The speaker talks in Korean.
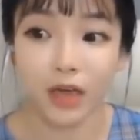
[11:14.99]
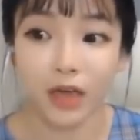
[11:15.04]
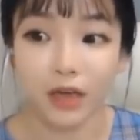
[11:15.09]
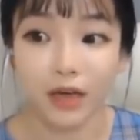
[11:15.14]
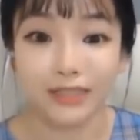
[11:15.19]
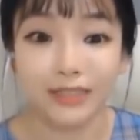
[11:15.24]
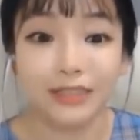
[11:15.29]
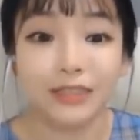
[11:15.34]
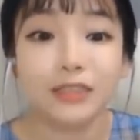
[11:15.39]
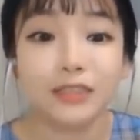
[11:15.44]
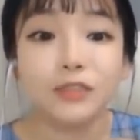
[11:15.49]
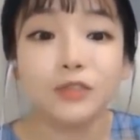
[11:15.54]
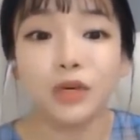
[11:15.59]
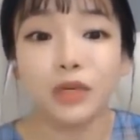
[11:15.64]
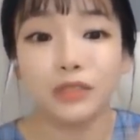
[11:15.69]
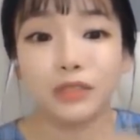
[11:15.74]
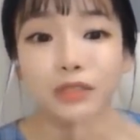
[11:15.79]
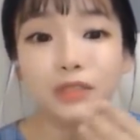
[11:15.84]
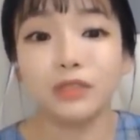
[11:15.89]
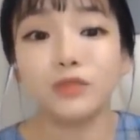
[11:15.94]
그러니까
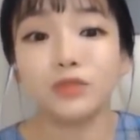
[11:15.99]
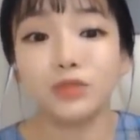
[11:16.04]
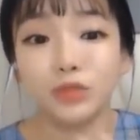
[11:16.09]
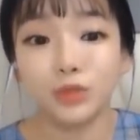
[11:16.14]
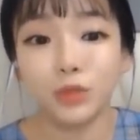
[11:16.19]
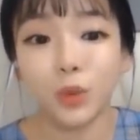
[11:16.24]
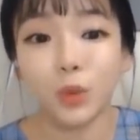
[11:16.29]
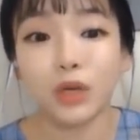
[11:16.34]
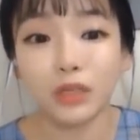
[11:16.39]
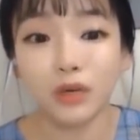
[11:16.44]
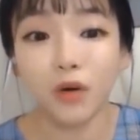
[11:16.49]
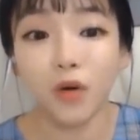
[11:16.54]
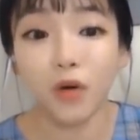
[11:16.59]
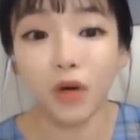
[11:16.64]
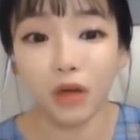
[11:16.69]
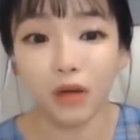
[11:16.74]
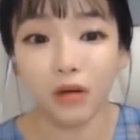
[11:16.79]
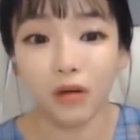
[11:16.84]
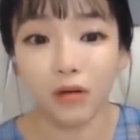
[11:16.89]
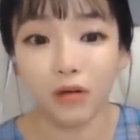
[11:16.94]
친구가 친구를 속이는
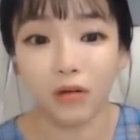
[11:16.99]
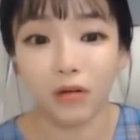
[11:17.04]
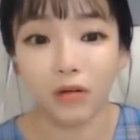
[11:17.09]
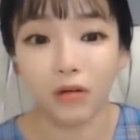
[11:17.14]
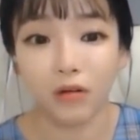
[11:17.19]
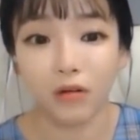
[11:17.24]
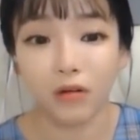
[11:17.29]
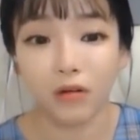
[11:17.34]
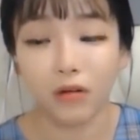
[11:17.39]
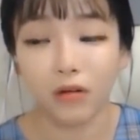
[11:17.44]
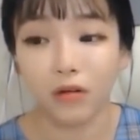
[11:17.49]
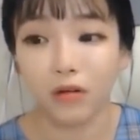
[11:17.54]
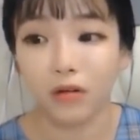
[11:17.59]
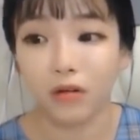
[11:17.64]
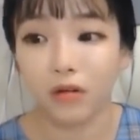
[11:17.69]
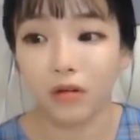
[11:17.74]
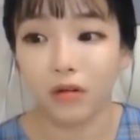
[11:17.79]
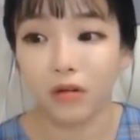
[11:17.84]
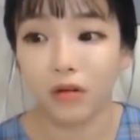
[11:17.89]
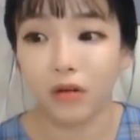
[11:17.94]
거예요.
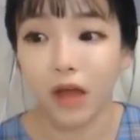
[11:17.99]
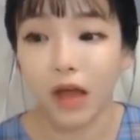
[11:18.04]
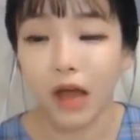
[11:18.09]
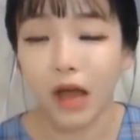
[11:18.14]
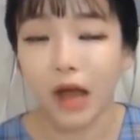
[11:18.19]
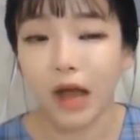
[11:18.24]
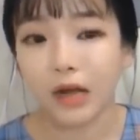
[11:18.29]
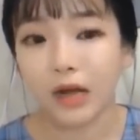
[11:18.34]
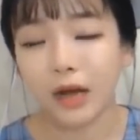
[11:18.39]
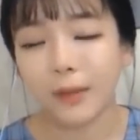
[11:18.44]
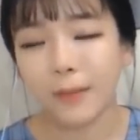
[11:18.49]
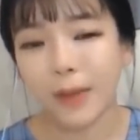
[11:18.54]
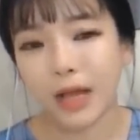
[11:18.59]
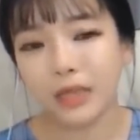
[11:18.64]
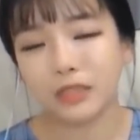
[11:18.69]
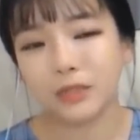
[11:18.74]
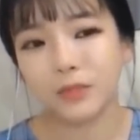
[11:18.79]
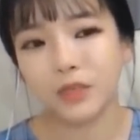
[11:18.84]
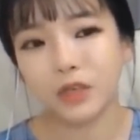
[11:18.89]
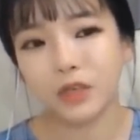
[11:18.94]
아까
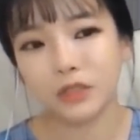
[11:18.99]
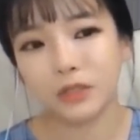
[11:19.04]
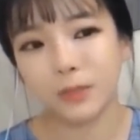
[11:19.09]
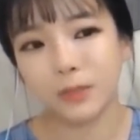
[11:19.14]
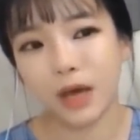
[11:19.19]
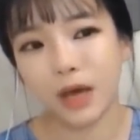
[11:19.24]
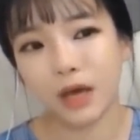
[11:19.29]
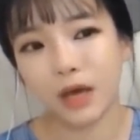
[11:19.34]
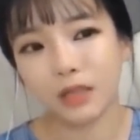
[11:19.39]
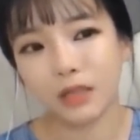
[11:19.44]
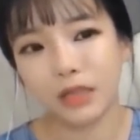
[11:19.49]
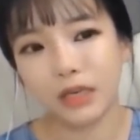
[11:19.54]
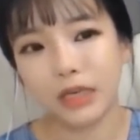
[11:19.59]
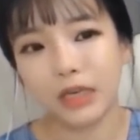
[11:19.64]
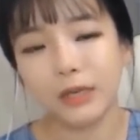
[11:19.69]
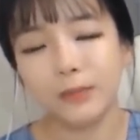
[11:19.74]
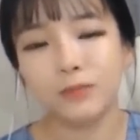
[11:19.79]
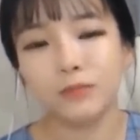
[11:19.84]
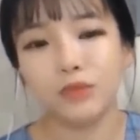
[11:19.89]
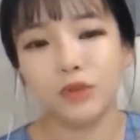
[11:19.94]
말씀드렸지만
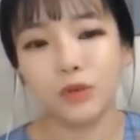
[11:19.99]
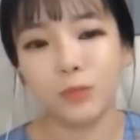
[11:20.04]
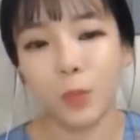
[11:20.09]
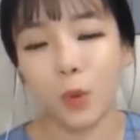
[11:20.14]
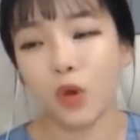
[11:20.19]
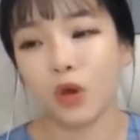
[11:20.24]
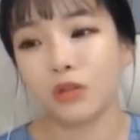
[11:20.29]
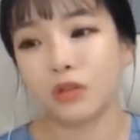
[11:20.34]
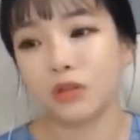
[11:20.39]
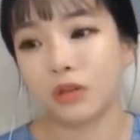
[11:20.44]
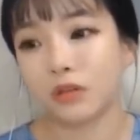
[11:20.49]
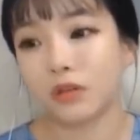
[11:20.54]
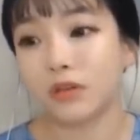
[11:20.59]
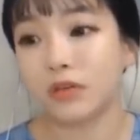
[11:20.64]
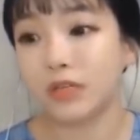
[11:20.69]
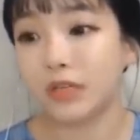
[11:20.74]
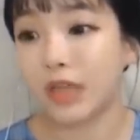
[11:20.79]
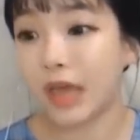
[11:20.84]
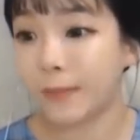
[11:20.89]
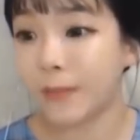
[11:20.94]
인물 보여드렸던
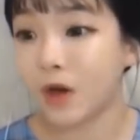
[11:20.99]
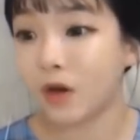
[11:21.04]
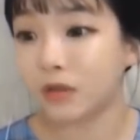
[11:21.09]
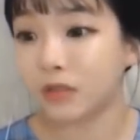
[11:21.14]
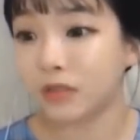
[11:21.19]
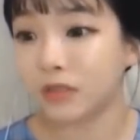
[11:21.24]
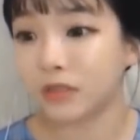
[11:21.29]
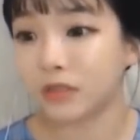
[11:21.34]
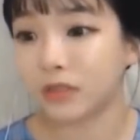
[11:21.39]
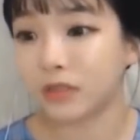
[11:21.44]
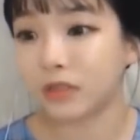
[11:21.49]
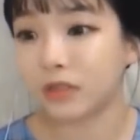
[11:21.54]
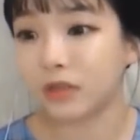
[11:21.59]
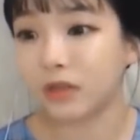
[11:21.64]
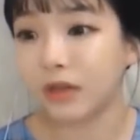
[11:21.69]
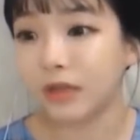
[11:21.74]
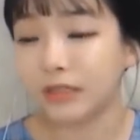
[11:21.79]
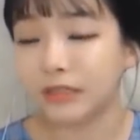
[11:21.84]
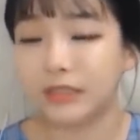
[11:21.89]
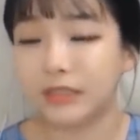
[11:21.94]
이 네
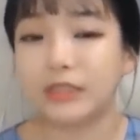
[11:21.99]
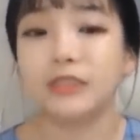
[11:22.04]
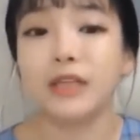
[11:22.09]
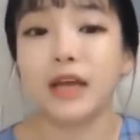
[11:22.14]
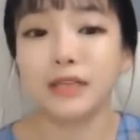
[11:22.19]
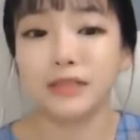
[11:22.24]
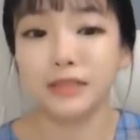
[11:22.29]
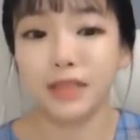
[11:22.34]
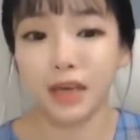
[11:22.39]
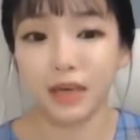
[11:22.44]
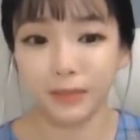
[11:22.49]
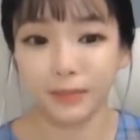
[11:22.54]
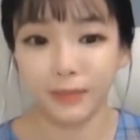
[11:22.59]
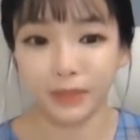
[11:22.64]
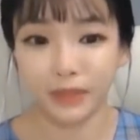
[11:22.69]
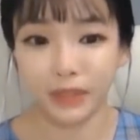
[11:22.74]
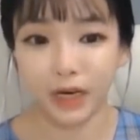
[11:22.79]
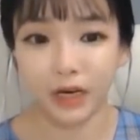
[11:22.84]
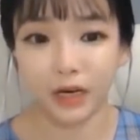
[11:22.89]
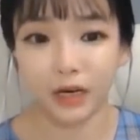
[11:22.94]
명은 친한
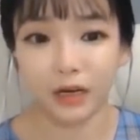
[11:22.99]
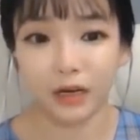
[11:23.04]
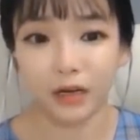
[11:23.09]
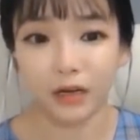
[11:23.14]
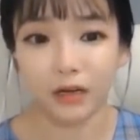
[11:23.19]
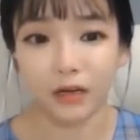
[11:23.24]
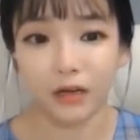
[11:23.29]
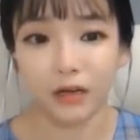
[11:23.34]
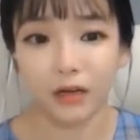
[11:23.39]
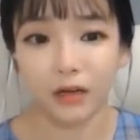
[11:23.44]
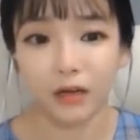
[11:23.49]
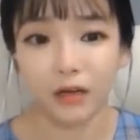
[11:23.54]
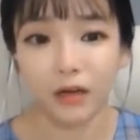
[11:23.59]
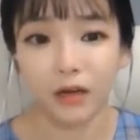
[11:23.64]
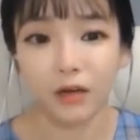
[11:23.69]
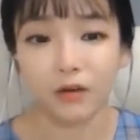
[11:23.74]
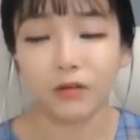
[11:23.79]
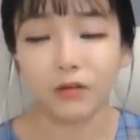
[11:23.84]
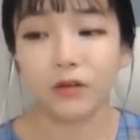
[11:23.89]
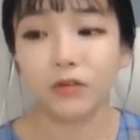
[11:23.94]
사이입니다.
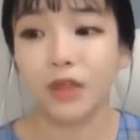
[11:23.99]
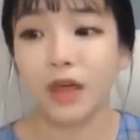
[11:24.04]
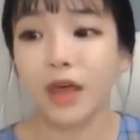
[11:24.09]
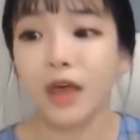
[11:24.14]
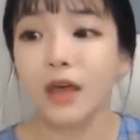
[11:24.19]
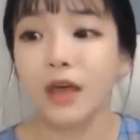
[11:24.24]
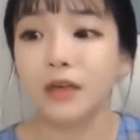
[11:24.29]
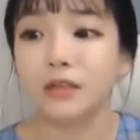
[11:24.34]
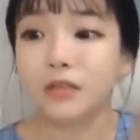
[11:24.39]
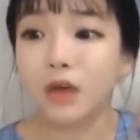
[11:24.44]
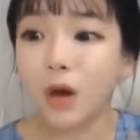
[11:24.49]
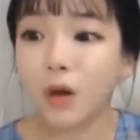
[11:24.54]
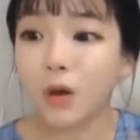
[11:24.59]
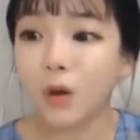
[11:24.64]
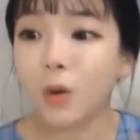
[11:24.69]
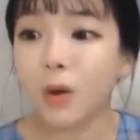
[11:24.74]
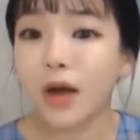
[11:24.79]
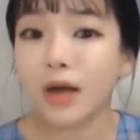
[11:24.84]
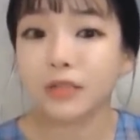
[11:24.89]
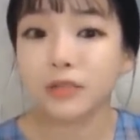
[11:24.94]
그런데
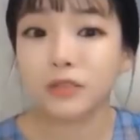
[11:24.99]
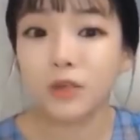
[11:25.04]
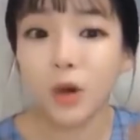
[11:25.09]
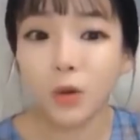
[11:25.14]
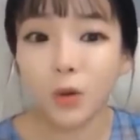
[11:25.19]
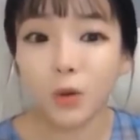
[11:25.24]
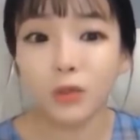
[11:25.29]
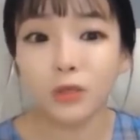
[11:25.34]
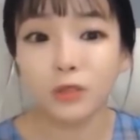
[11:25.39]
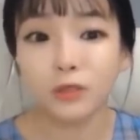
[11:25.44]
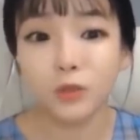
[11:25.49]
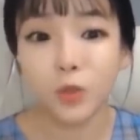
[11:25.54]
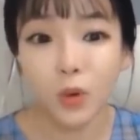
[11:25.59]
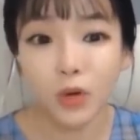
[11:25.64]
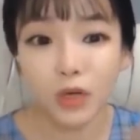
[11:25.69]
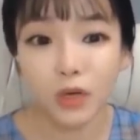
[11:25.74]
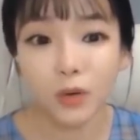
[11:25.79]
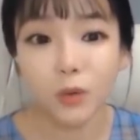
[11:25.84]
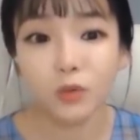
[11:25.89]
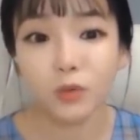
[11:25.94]
서로가 서로를
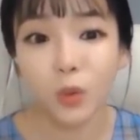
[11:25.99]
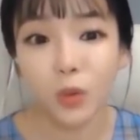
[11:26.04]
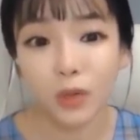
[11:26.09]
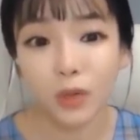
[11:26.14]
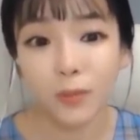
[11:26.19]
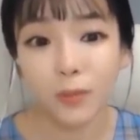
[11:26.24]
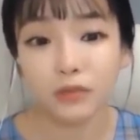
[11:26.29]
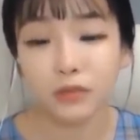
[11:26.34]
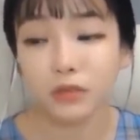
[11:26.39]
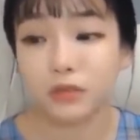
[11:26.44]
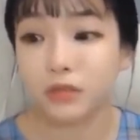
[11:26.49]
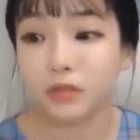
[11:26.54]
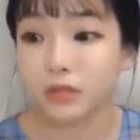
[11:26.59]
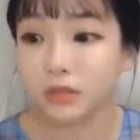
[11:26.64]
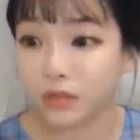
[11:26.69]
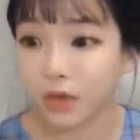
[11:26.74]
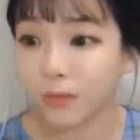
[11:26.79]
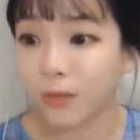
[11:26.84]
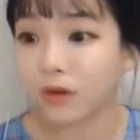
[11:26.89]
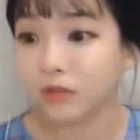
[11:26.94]
속이고 속이면서
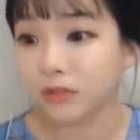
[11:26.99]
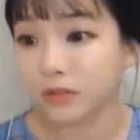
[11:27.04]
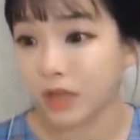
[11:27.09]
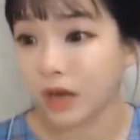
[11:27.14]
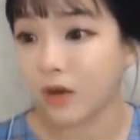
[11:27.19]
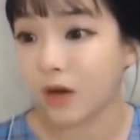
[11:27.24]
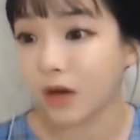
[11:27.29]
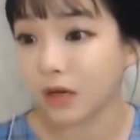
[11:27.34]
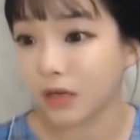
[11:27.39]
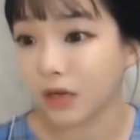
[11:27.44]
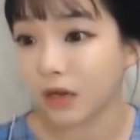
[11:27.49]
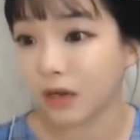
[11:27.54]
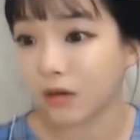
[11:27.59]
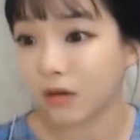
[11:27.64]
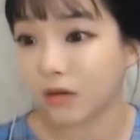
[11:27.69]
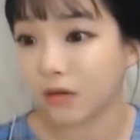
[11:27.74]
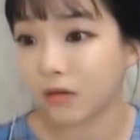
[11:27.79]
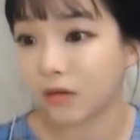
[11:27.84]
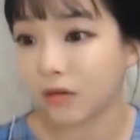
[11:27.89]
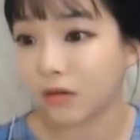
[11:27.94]
등쳐먹는 상황이에요.